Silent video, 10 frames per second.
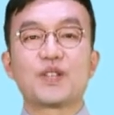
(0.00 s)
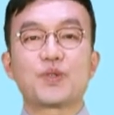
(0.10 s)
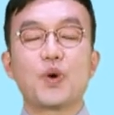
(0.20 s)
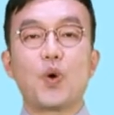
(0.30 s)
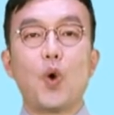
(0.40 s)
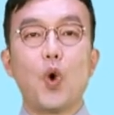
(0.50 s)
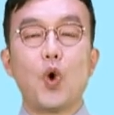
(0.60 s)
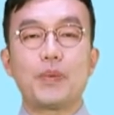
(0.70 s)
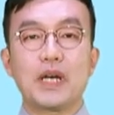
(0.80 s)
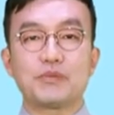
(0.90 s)
총
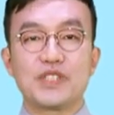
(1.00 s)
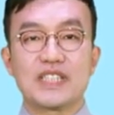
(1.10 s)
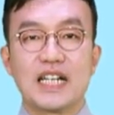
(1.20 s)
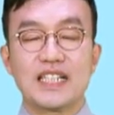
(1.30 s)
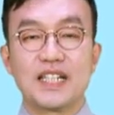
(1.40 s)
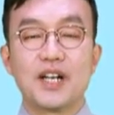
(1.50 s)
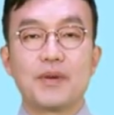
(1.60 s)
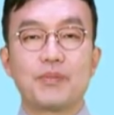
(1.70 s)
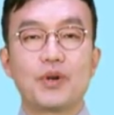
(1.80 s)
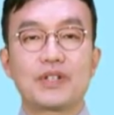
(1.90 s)
500문장을
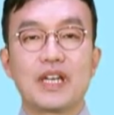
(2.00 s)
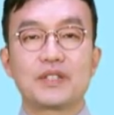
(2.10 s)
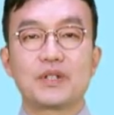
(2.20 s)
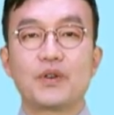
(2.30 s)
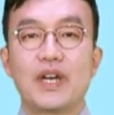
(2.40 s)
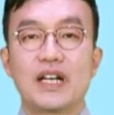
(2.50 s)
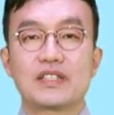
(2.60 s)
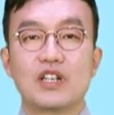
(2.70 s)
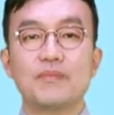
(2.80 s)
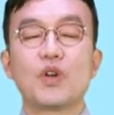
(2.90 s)
포켓용
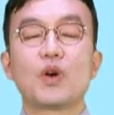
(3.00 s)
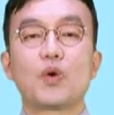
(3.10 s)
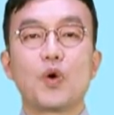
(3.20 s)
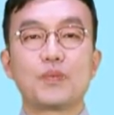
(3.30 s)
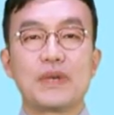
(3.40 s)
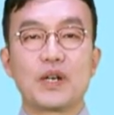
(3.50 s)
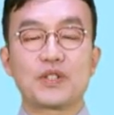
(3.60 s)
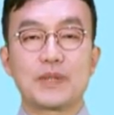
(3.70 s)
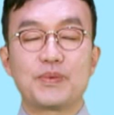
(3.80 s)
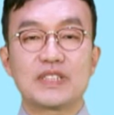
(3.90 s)
회화처럼
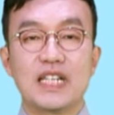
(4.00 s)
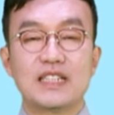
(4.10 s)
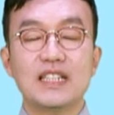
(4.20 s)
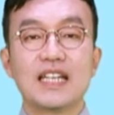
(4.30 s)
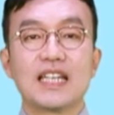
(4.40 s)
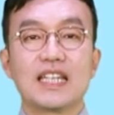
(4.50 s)
공부하고 싶을 때는